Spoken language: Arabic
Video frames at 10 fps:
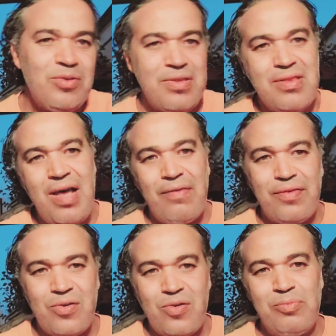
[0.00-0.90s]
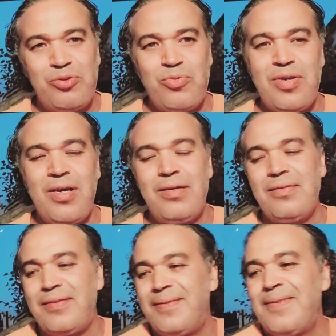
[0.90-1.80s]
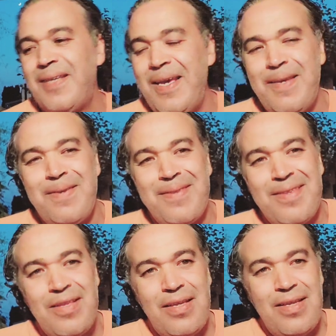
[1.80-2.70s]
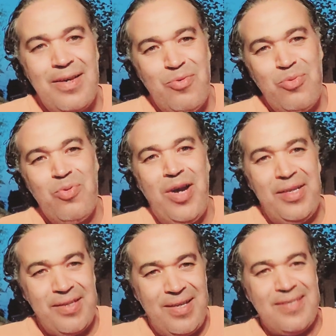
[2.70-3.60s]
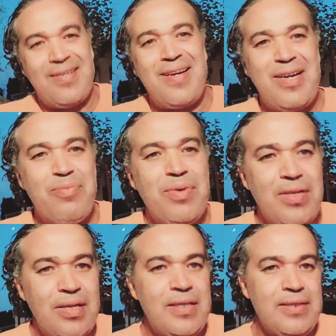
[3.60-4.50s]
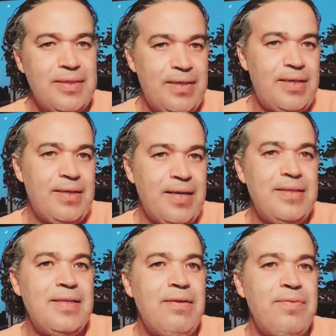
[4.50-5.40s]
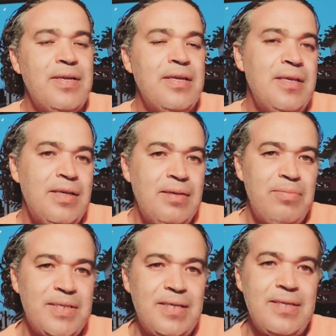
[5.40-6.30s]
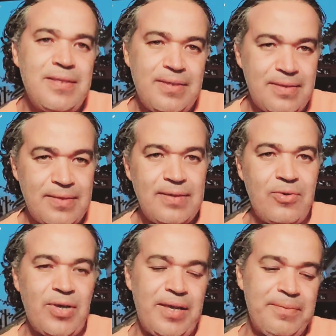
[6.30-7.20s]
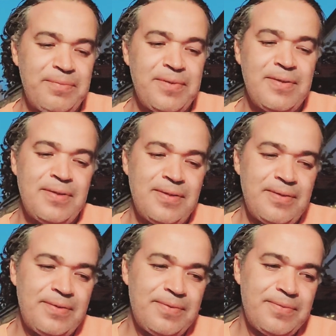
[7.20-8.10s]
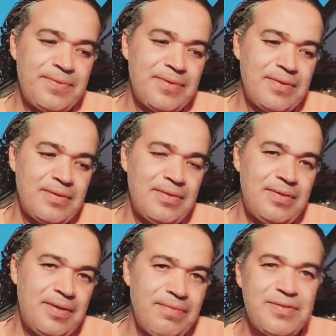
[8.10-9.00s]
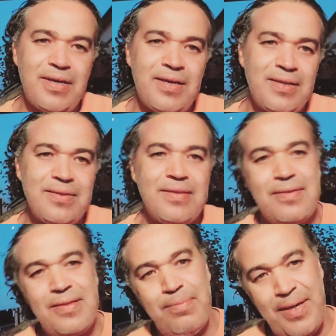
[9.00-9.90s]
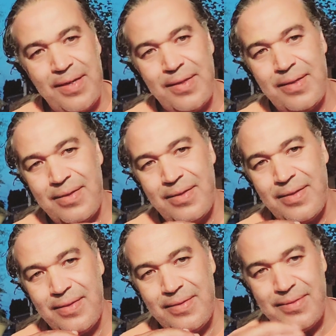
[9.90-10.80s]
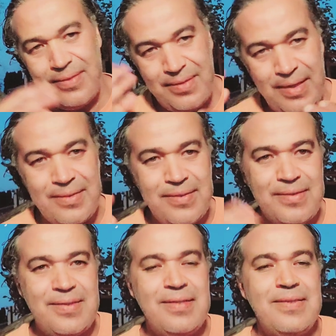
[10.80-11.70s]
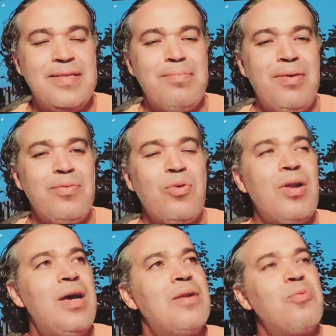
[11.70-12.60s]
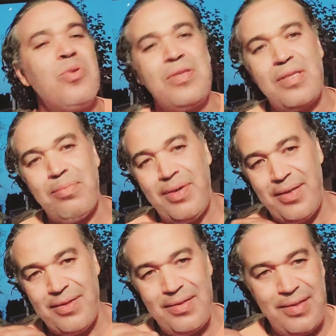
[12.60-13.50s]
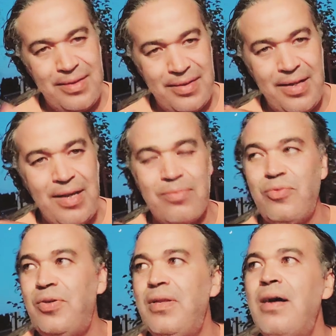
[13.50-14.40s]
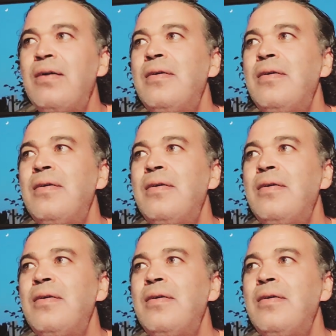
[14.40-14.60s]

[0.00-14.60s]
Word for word: ننافقكم شويه اوكي اول واحد غيستغرب ان انا غادي نافق مثلا اوكي لنفترض الذبح قصد ديال الذبح في القران هو الذبح اللي كنعرفو حنا